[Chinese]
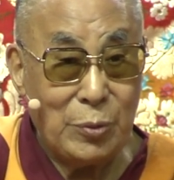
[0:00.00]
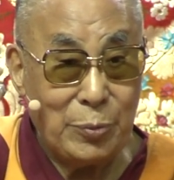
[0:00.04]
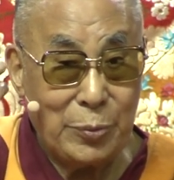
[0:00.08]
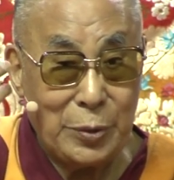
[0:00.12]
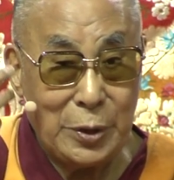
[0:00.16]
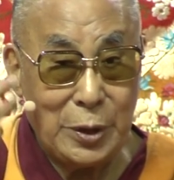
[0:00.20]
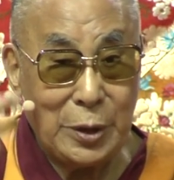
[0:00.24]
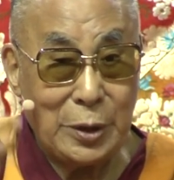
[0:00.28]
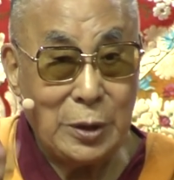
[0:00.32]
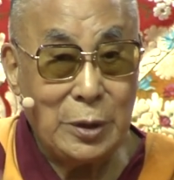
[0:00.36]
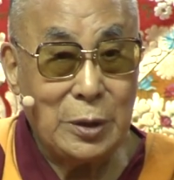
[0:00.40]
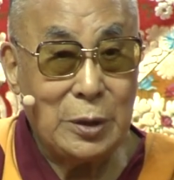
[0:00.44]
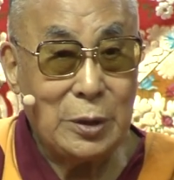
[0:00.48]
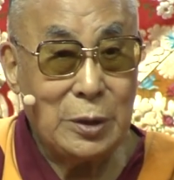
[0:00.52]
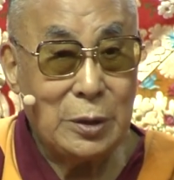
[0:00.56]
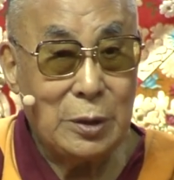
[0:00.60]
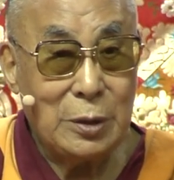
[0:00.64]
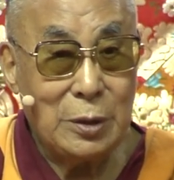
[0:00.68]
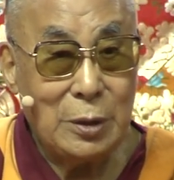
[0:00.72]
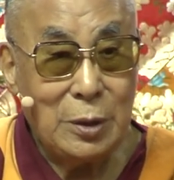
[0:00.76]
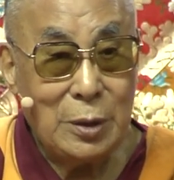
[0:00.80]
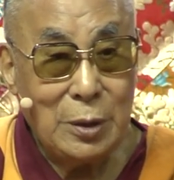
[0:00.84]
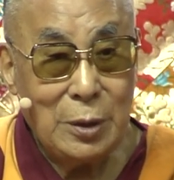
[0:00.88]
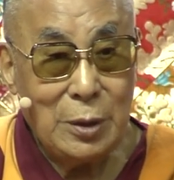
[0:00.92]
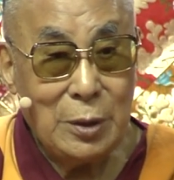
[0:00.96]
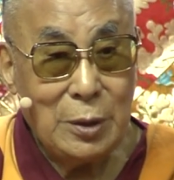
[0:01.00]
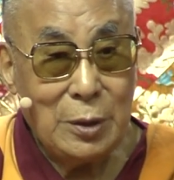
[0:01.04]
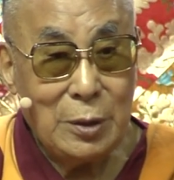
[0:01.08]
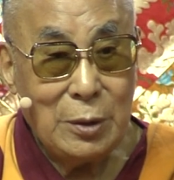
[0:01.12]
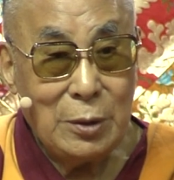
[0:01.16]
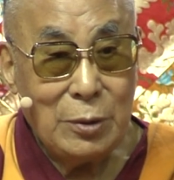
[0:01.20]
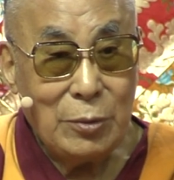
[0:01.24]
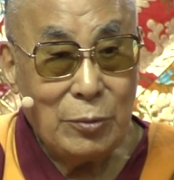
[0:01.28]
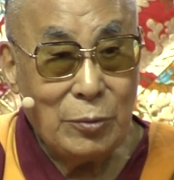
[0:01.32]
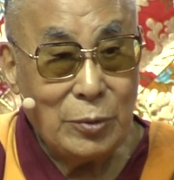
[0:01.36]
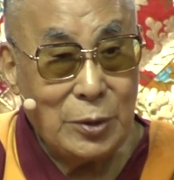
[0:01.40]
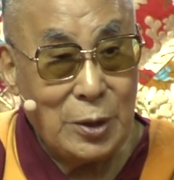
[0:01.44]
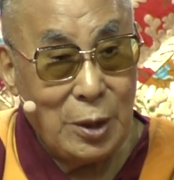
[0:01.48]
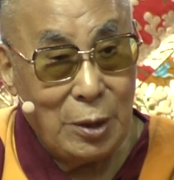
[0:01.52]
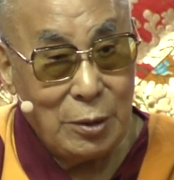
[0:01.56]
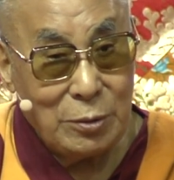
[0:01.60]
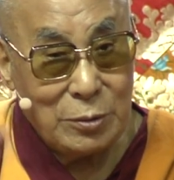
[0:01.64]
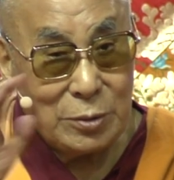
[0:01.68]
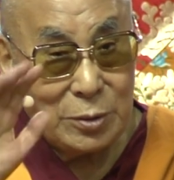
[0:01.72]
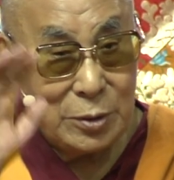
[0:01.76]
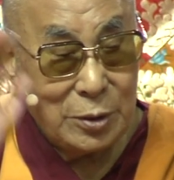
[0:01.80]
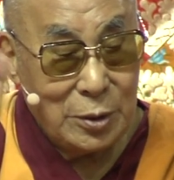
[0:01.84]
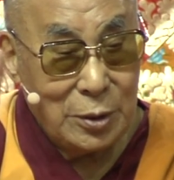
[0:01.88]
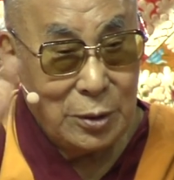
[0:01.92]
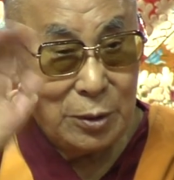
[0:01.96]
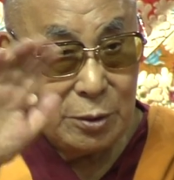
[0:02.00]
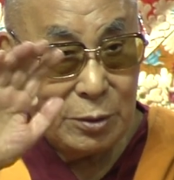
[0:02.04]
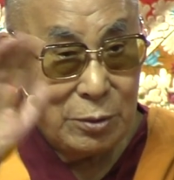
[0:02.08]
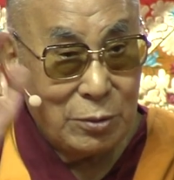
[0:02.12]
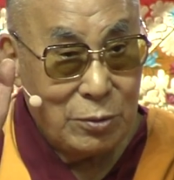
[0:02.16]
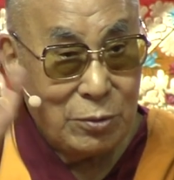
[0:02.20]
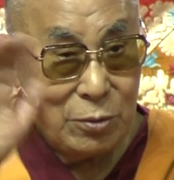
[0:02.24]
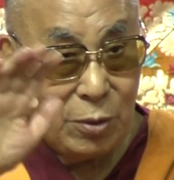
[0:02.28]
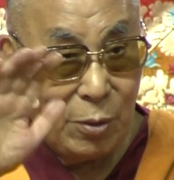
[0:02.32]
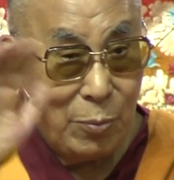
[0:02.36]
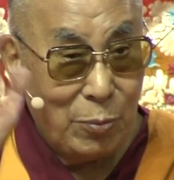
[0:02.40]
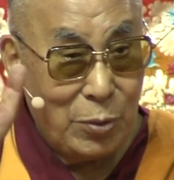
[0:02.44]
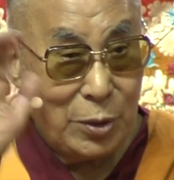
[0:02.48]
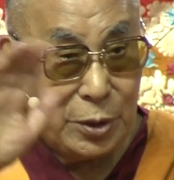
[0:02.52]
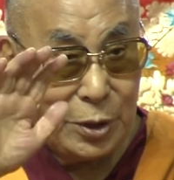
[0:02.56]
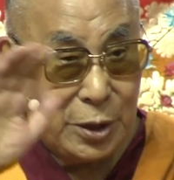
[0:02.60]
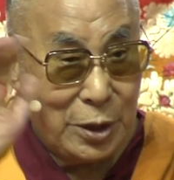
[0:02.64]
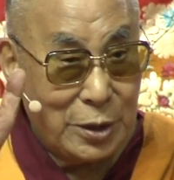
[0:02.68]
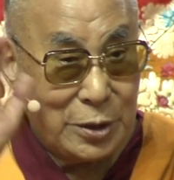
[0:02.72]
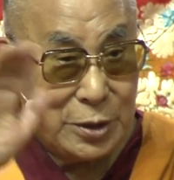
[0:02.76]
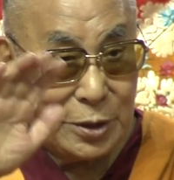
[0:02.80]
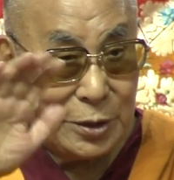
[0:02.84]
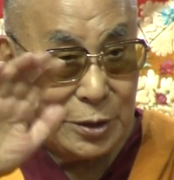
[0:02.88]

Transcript: 让自己成为一个更有慈爱的人。